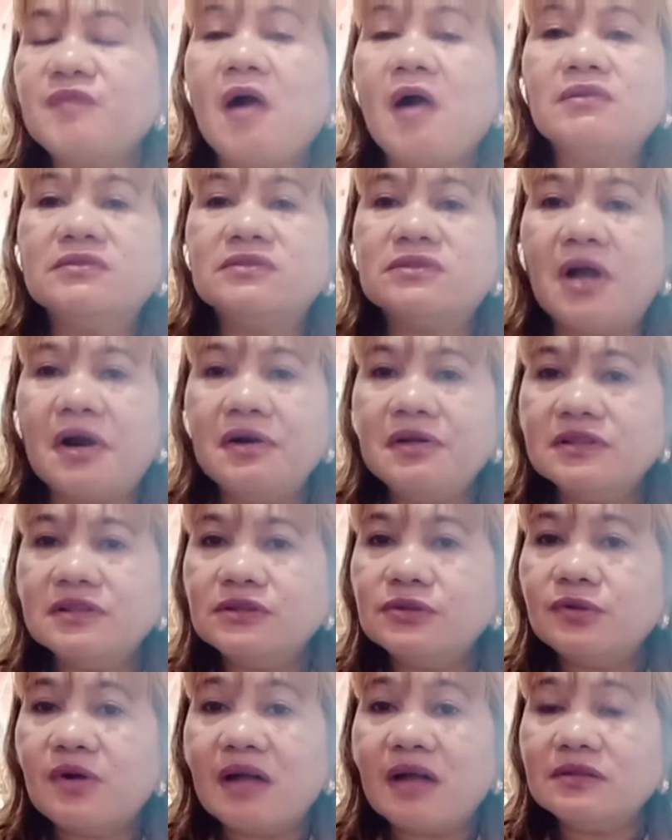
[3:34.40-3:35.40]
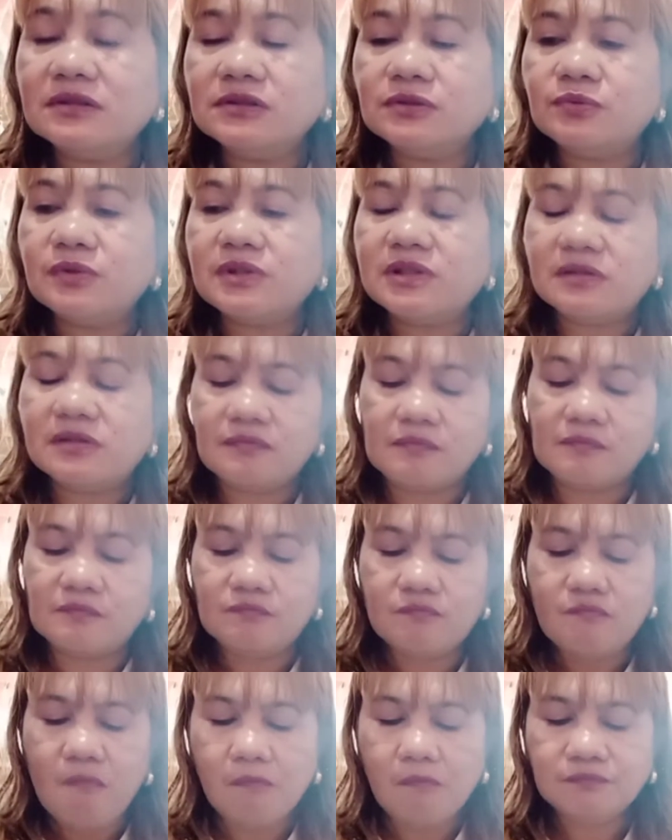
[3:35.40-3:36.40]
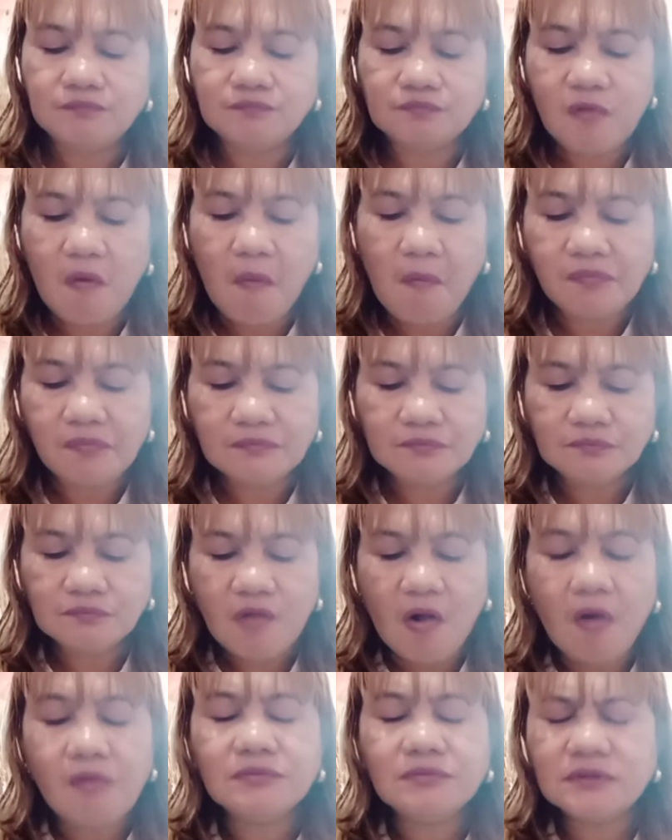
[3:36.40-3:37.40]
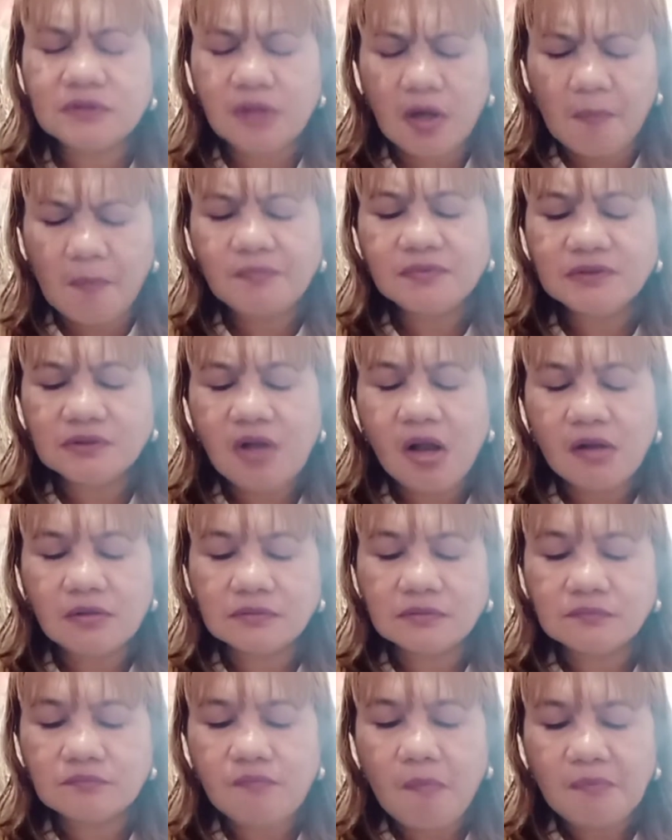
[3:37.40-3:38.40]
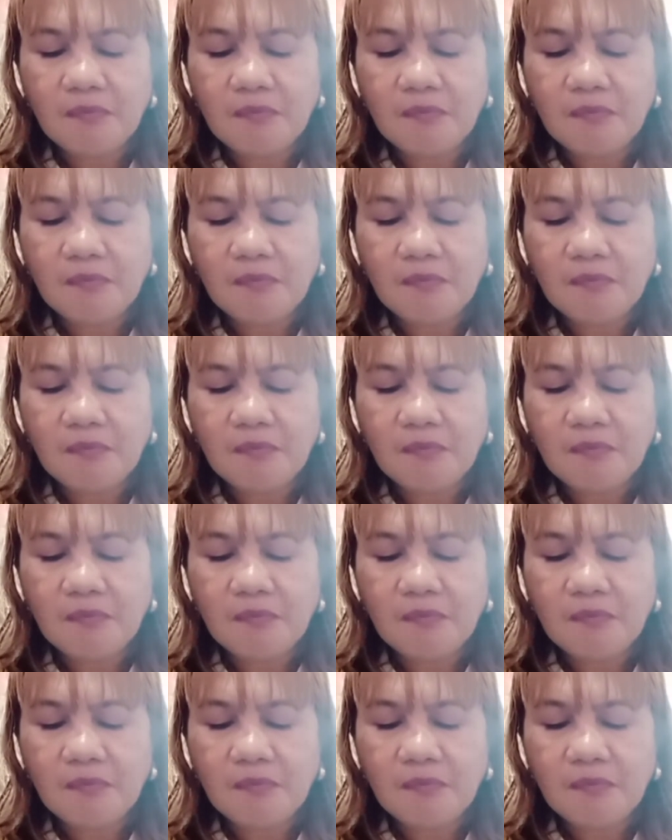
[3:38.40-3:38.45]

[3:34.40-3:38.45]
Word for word: Ang sardines yung ating twist. Yeah. Ano? Ang sarap yun guys.